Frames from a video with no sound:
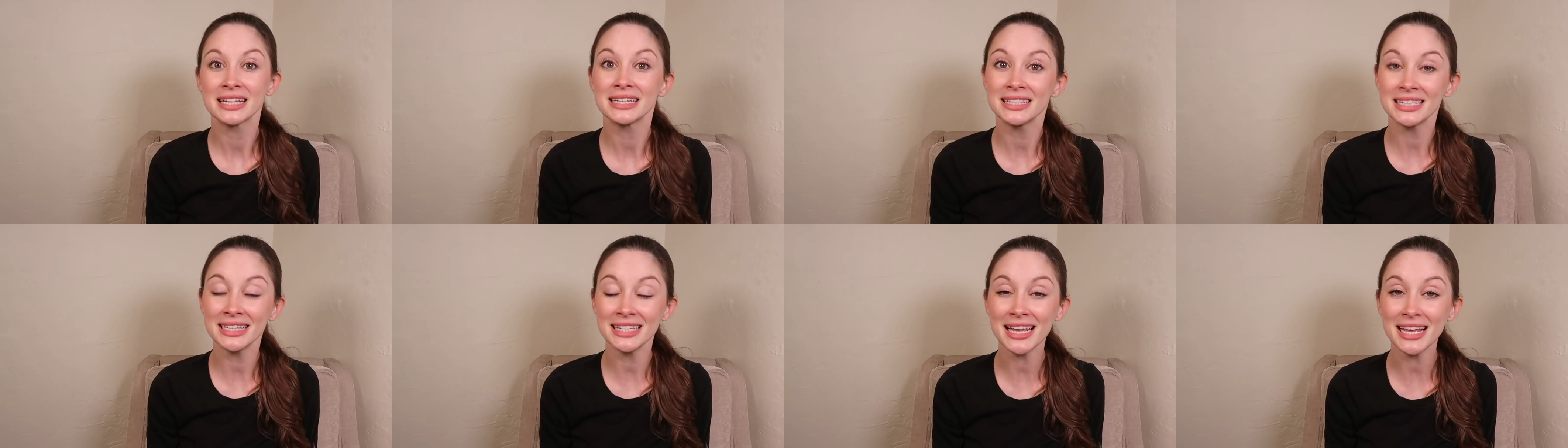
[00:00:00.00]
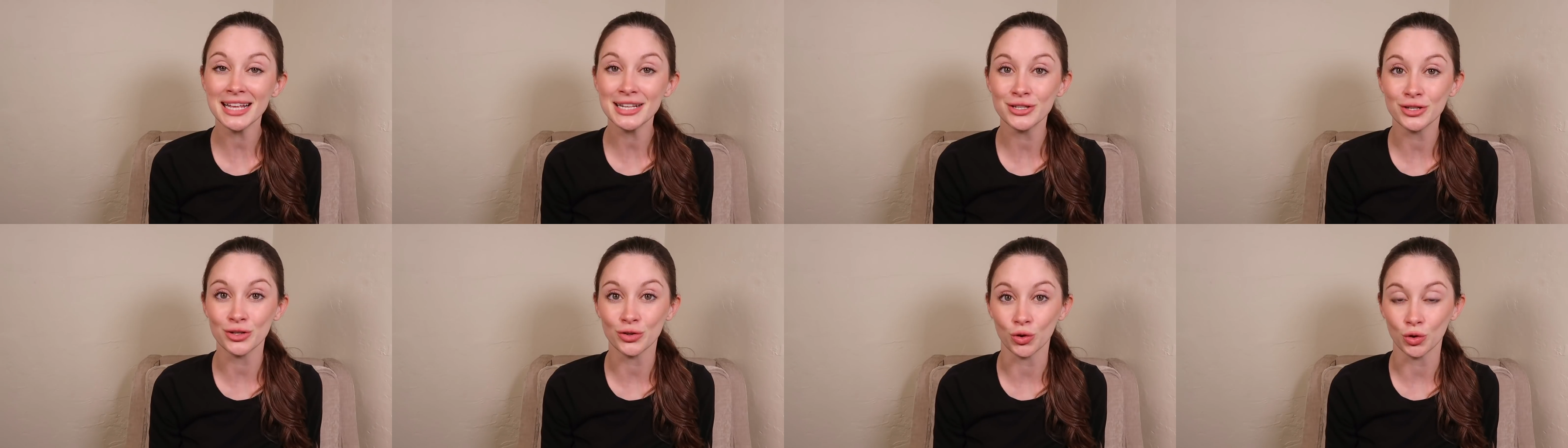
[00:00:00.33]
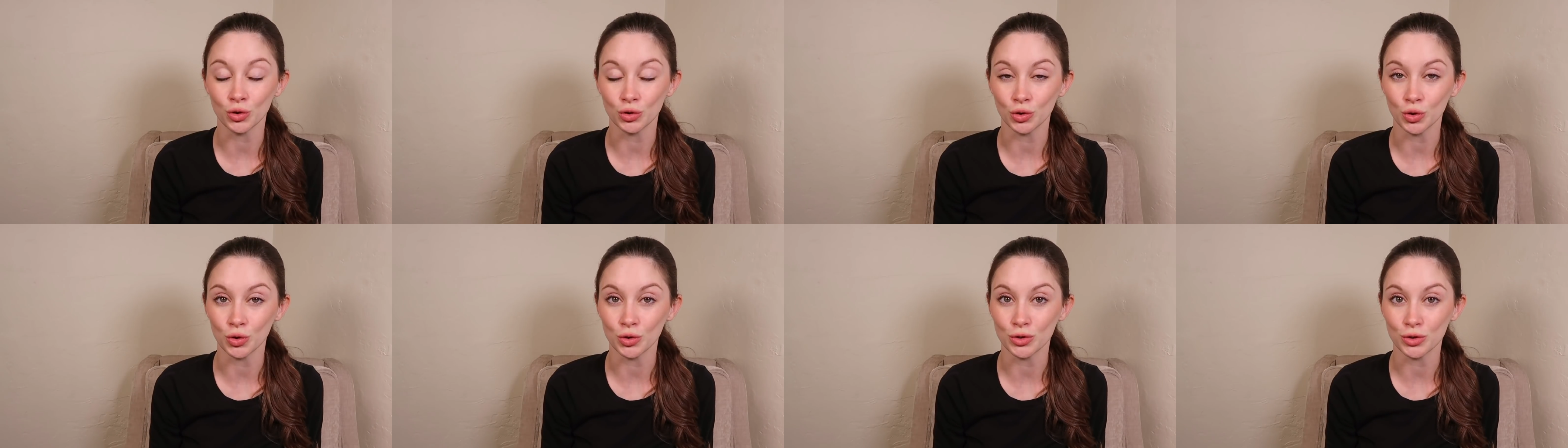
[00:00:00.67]
th の
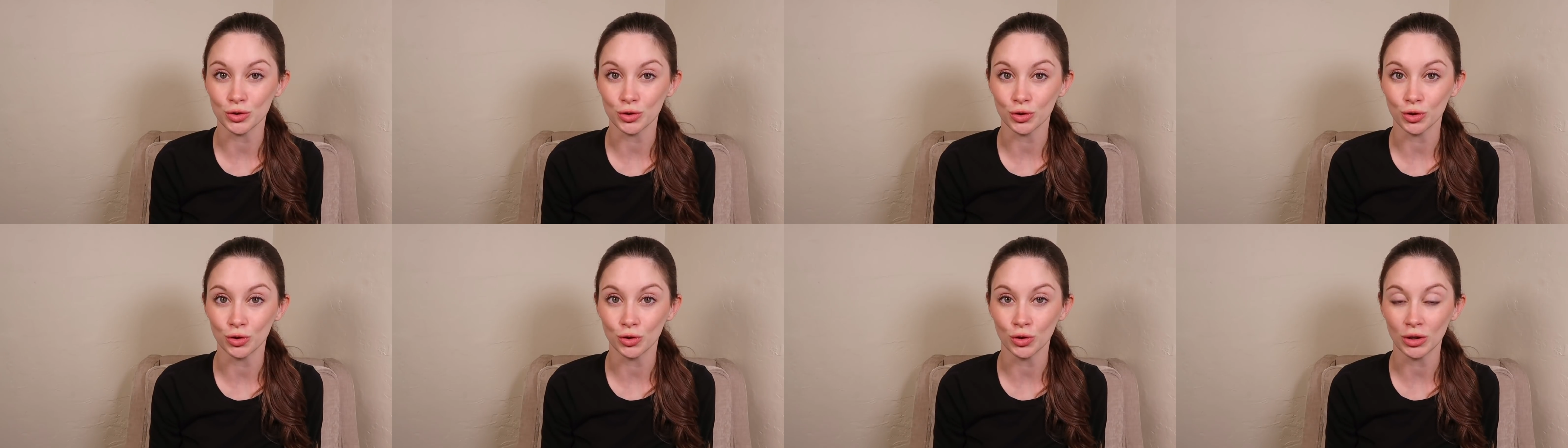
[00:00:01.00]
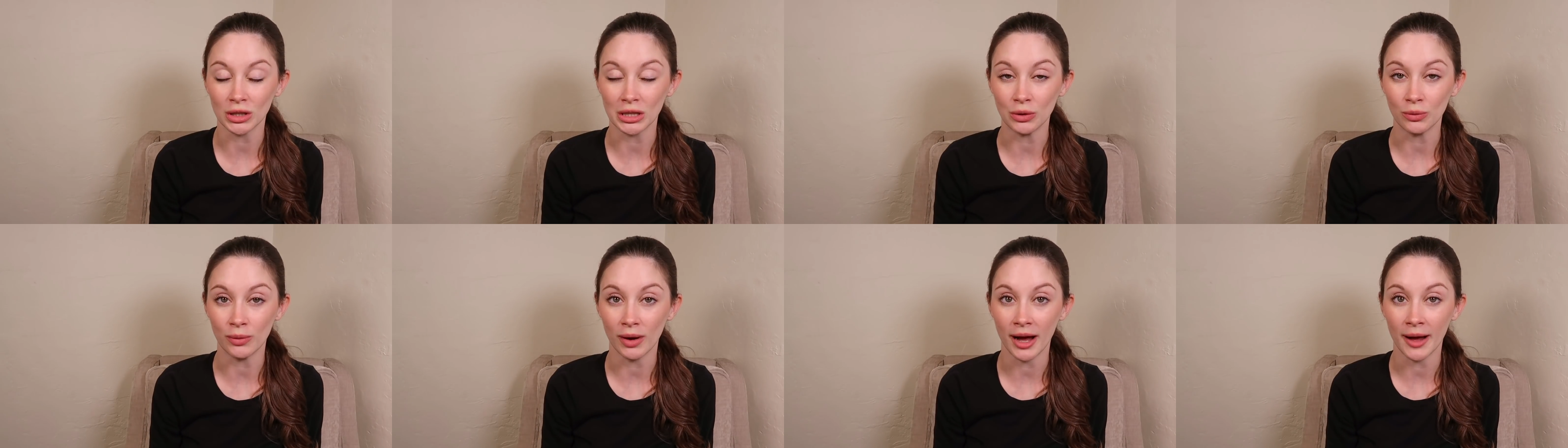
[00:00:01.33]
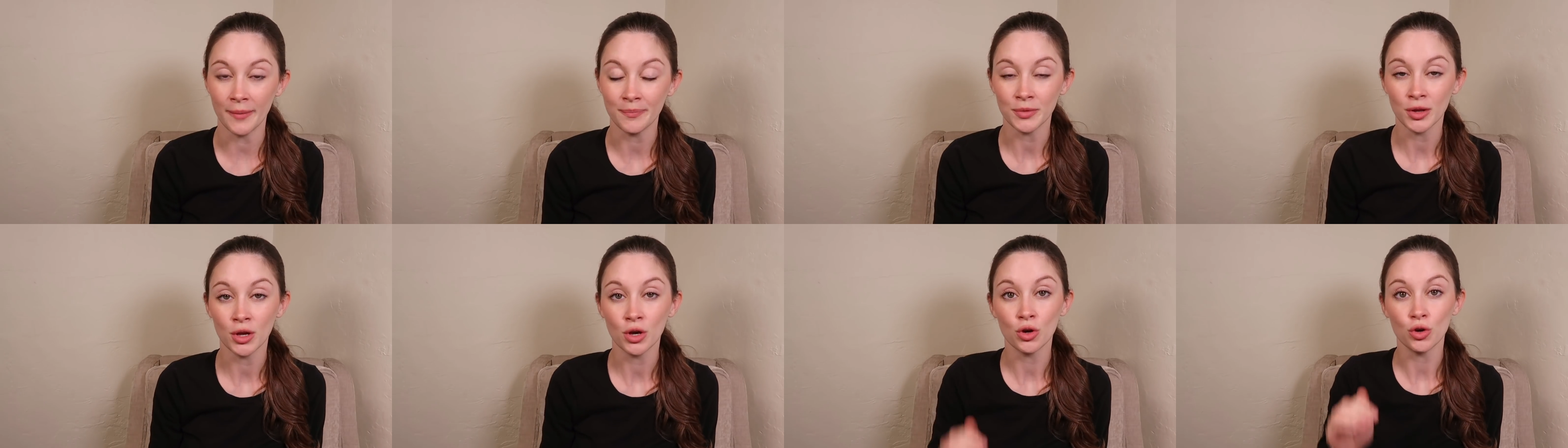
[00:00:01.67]
音を作るとき
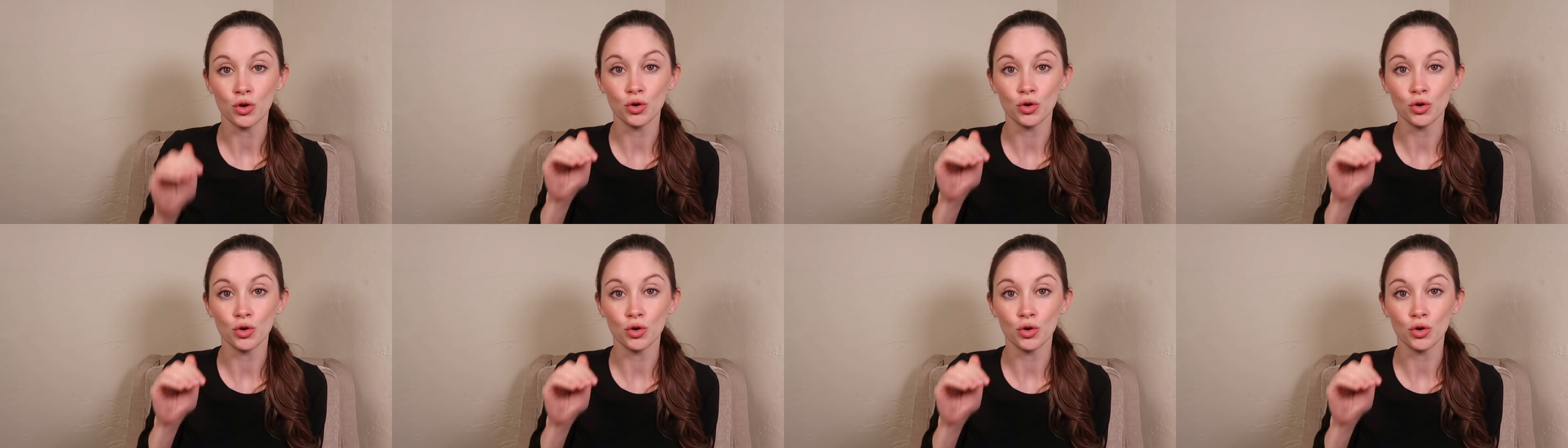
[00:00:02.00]
は、